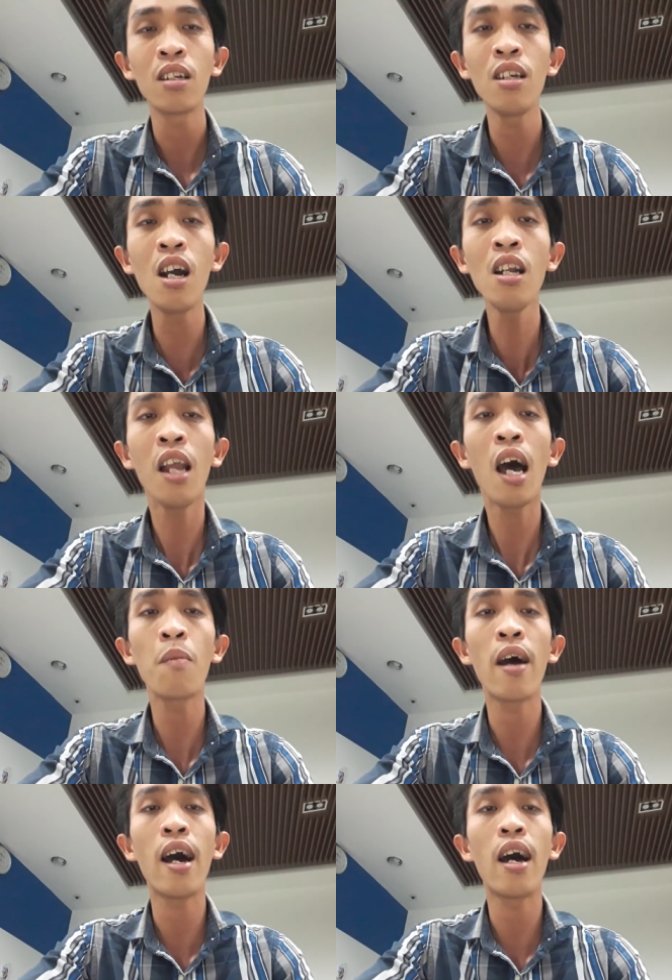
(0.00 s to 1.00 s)
đứng lên
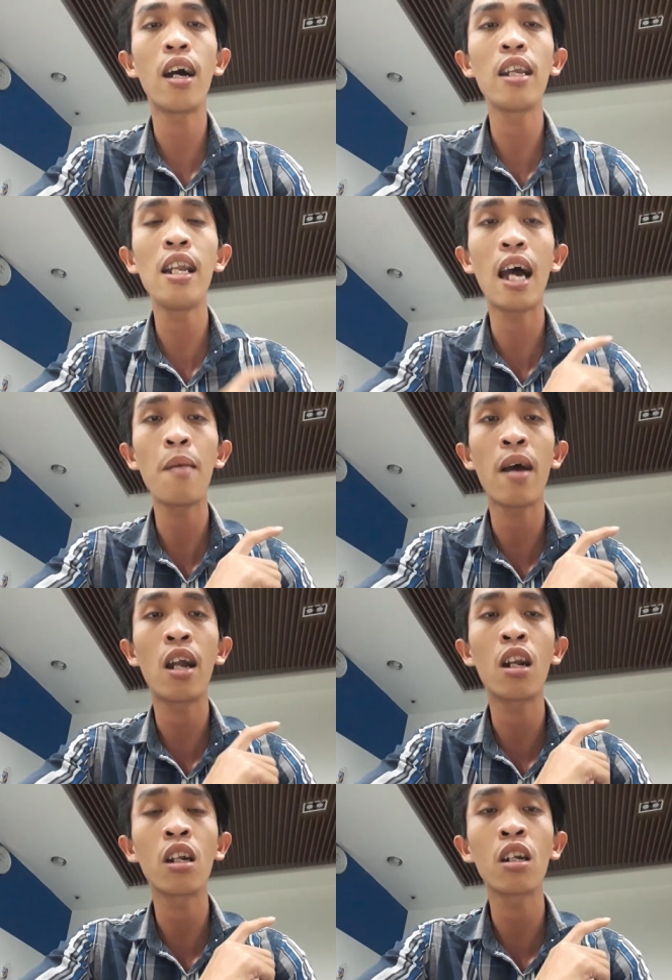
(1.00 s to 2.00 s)
mà đi lại mà
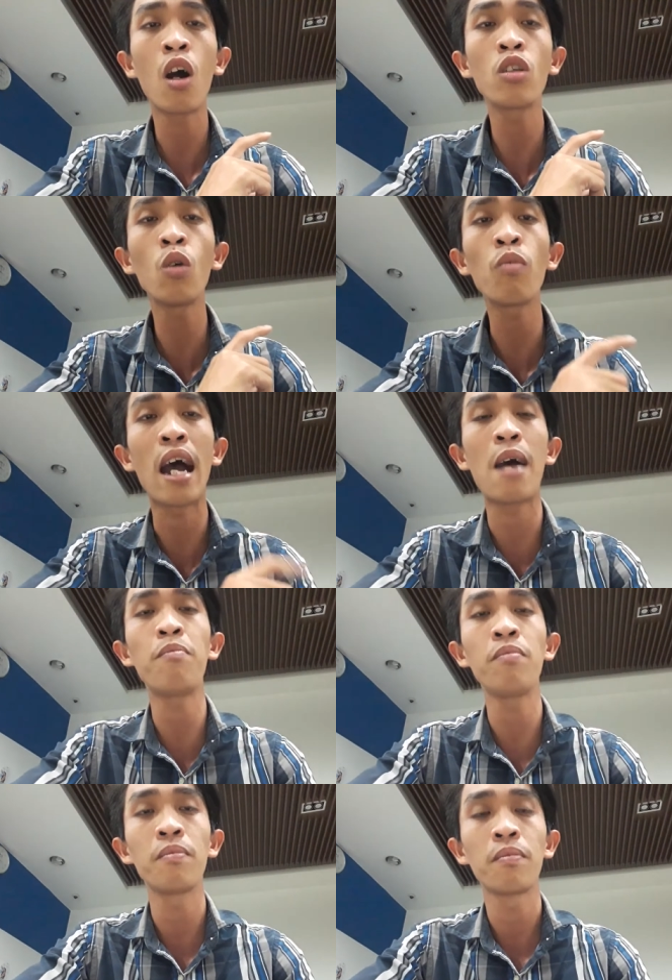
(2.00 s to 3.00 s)
nó xúc
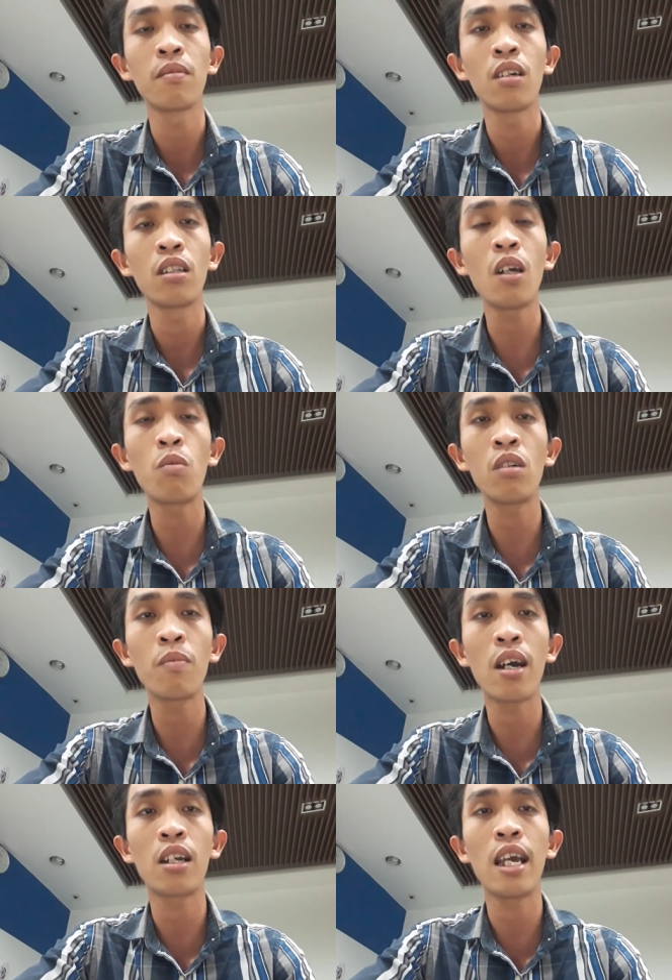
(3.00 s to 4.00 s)
phạm trong
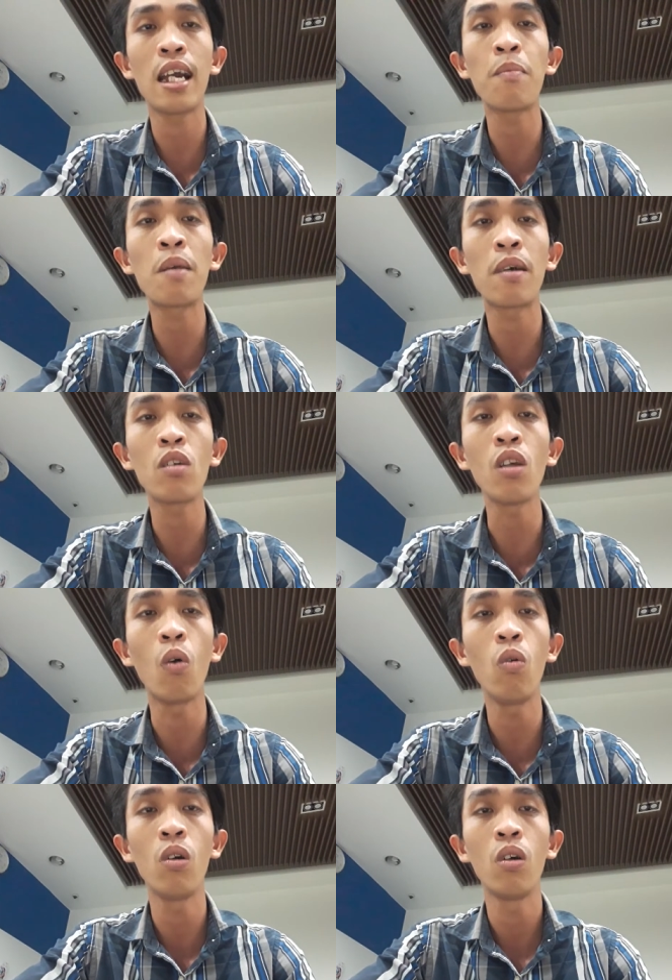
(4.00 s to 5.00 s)
mà thiền âm bên bà vũ trụ